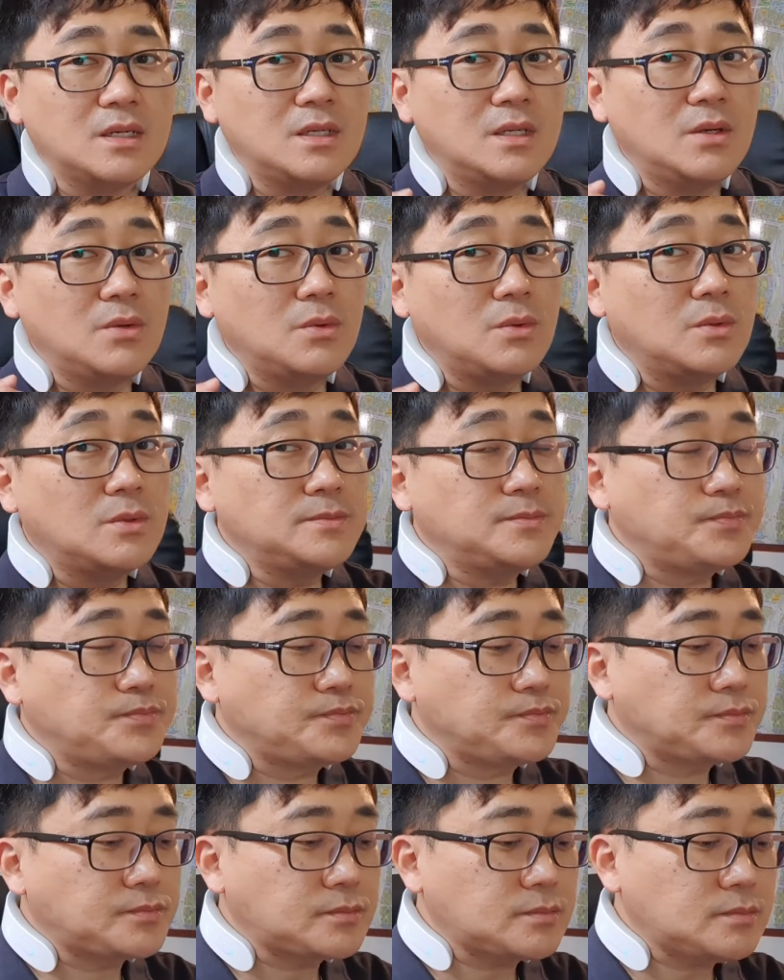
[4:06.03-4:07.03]
그리고
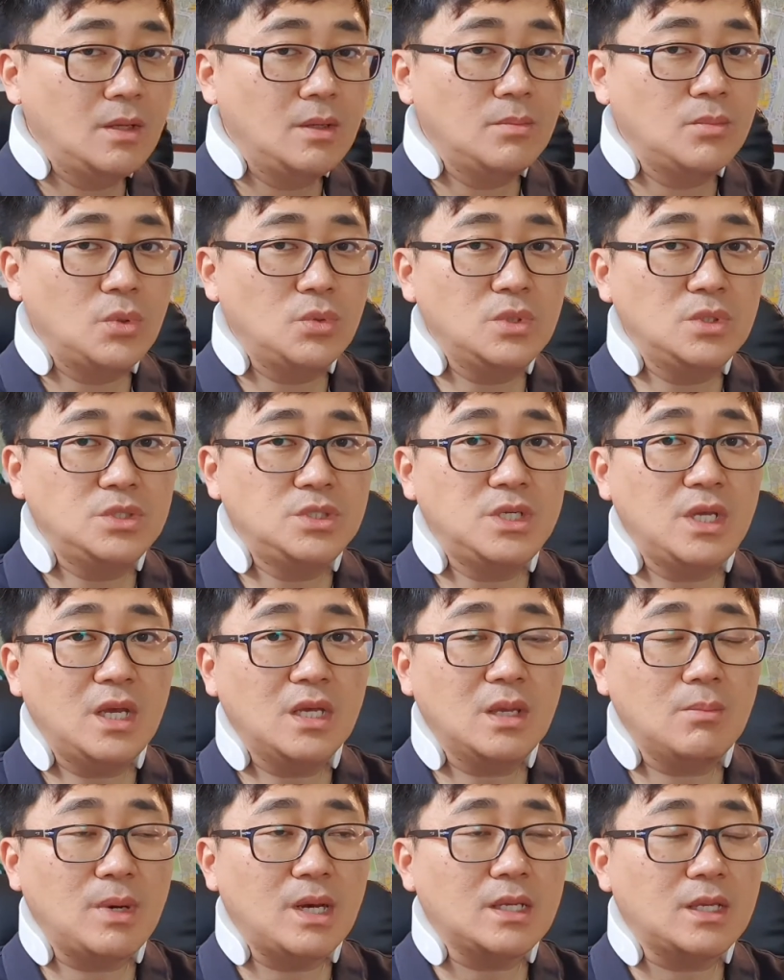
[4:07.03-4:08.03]
본인
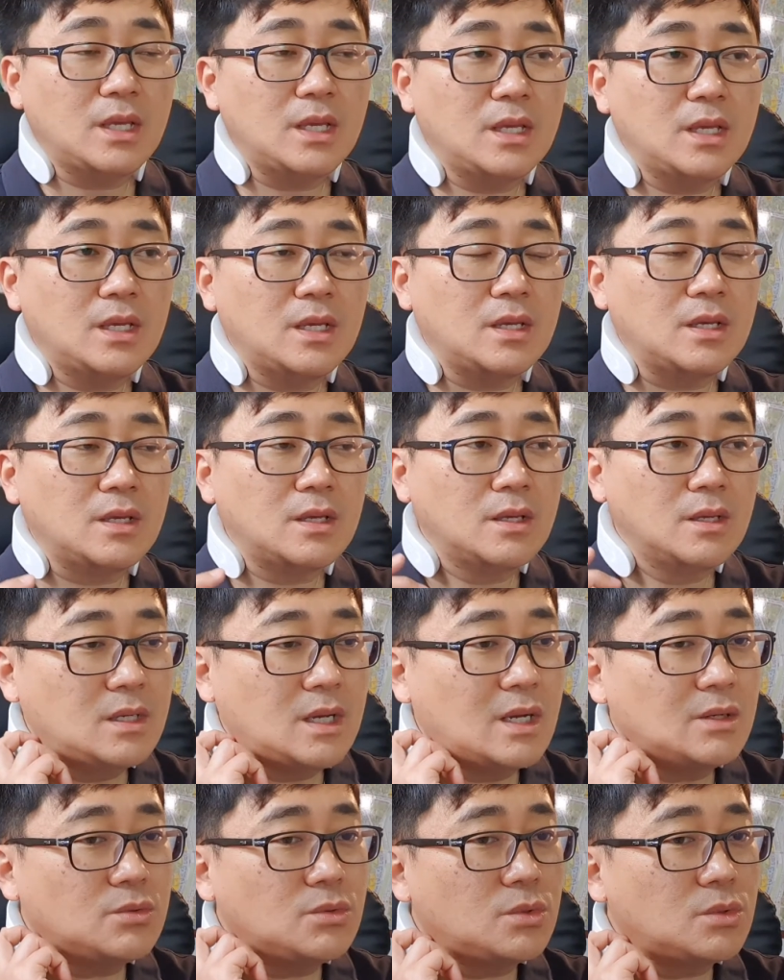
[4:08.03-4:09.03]
취향에 맞게
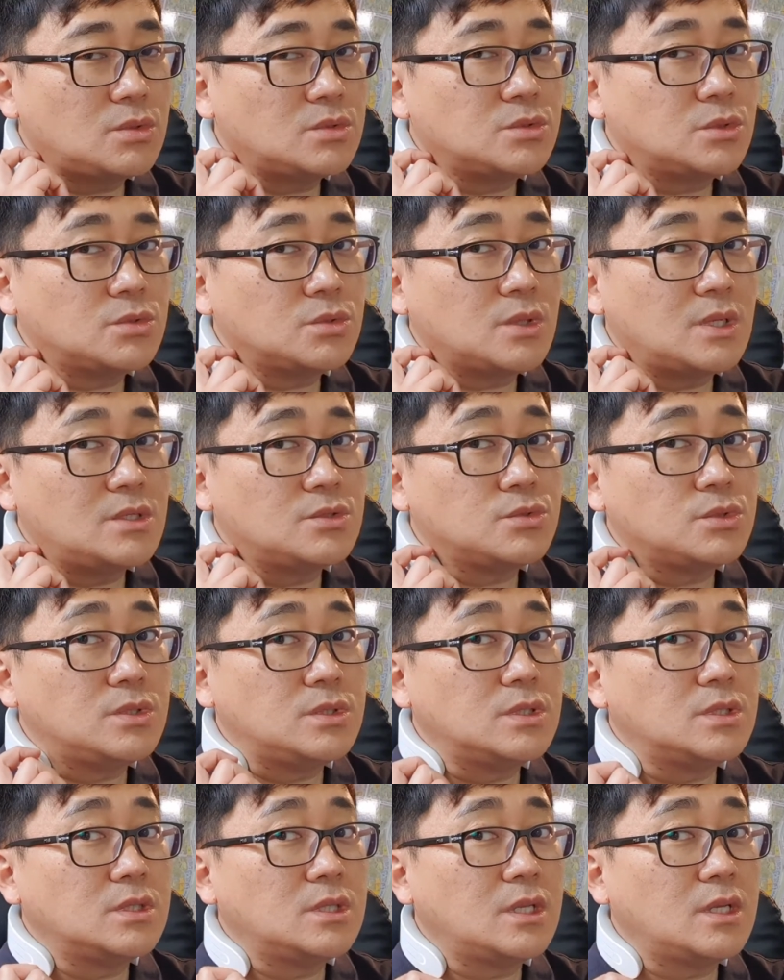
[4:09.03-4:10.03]
강도를 조정할 수
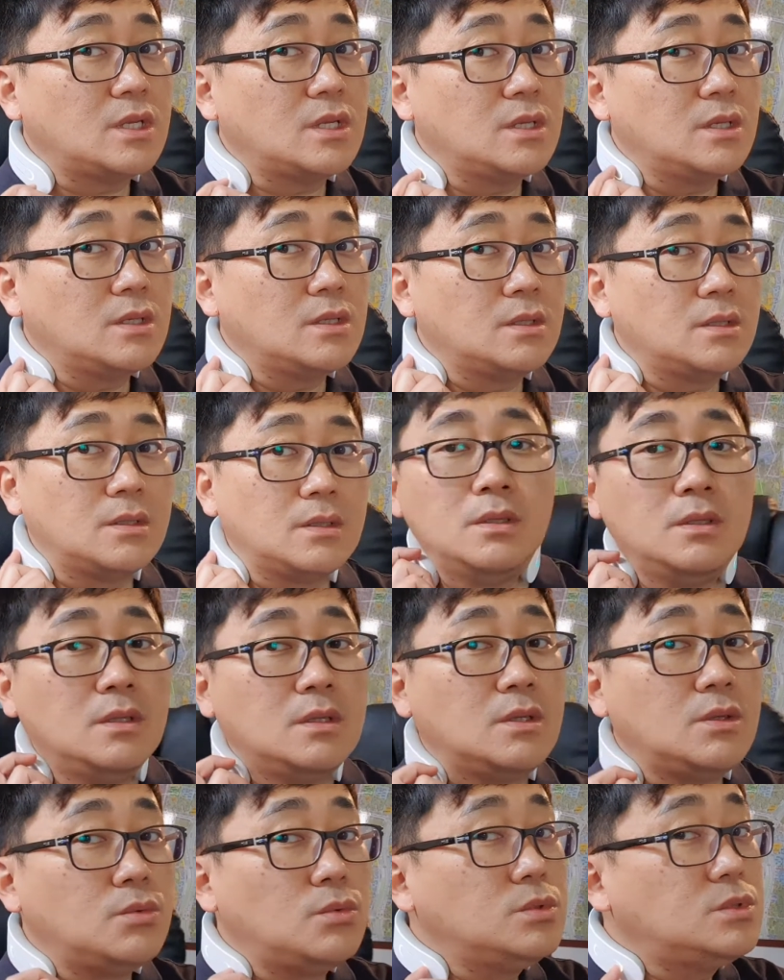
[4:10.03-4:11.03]
있는데
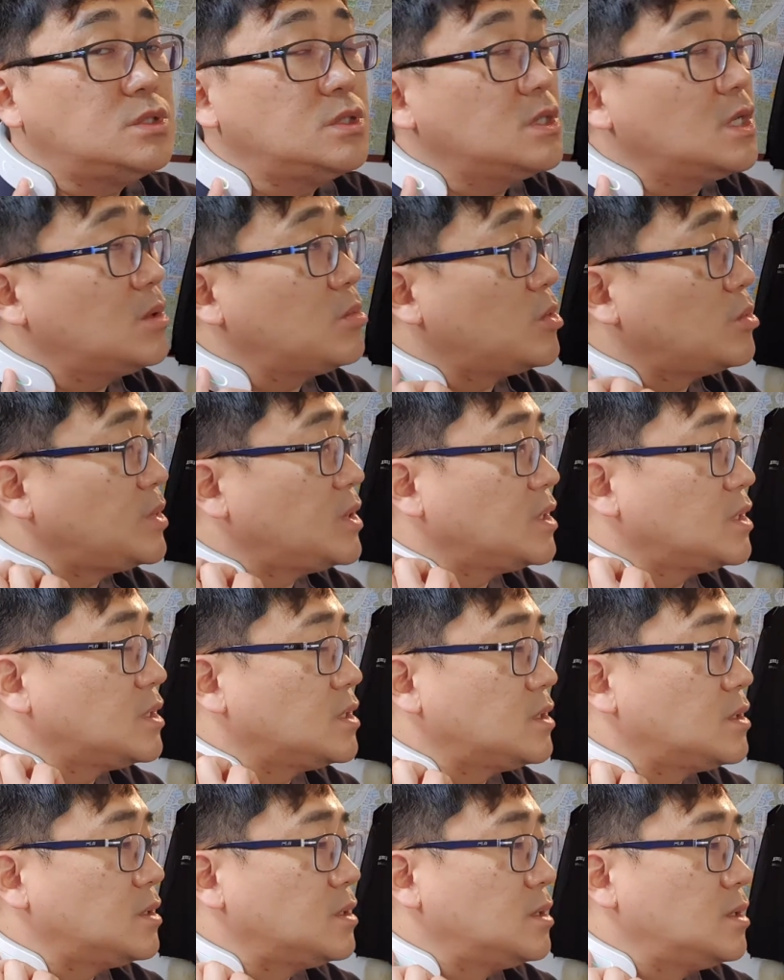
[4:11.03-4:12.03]
여기 우측에
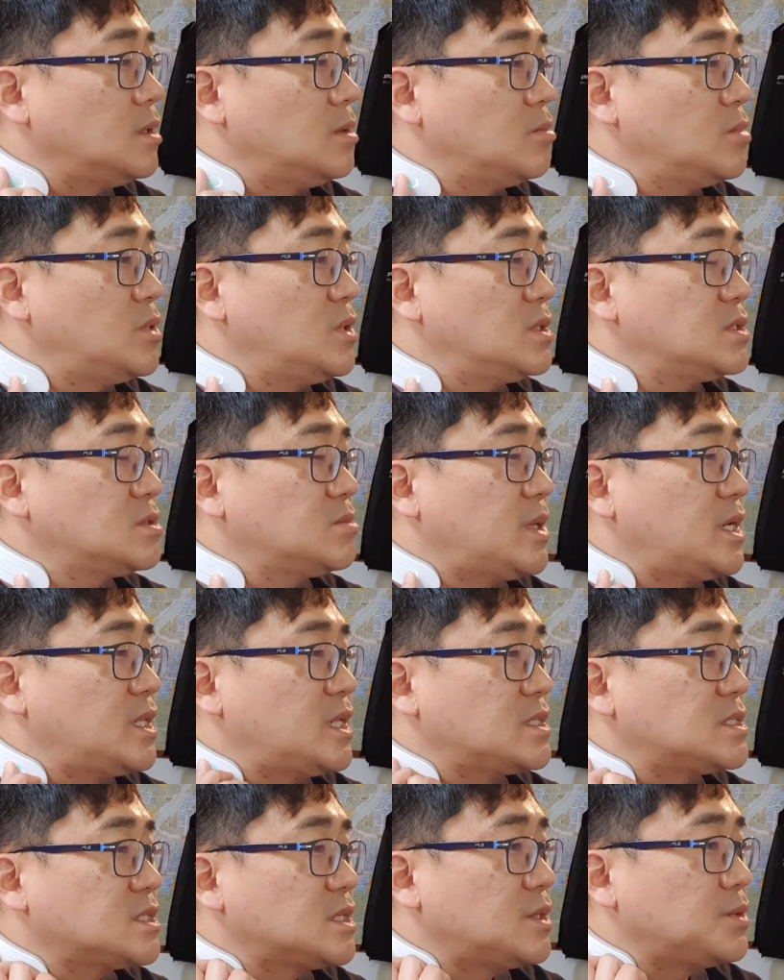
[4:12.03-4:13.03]
보면 플러스
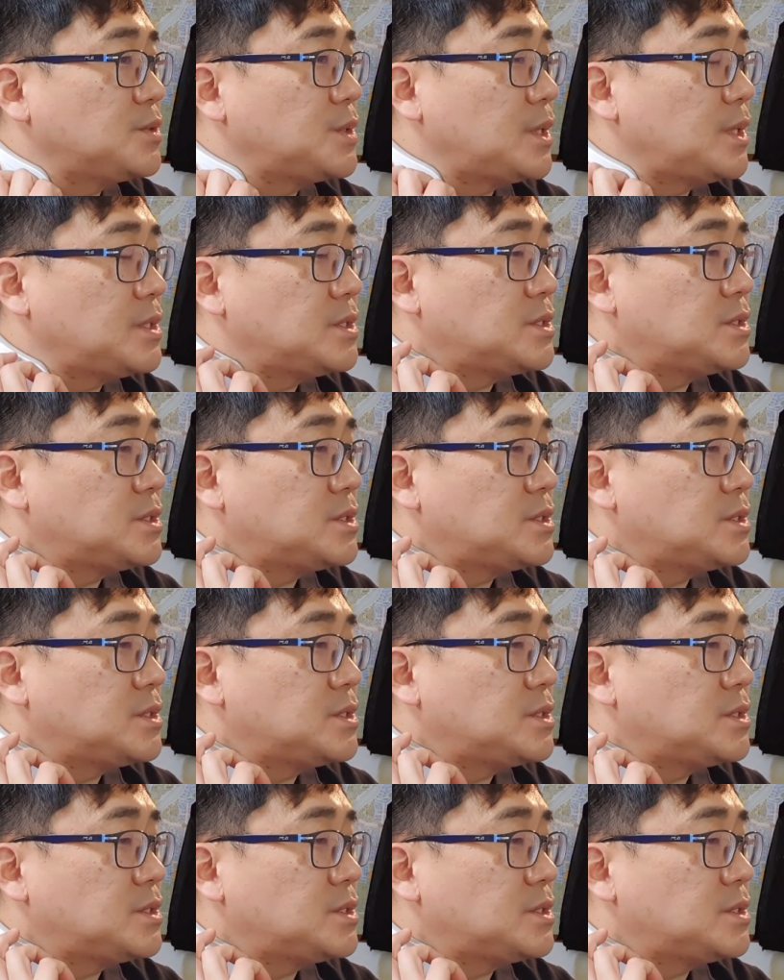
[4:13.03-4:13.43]
마이너스가 있다,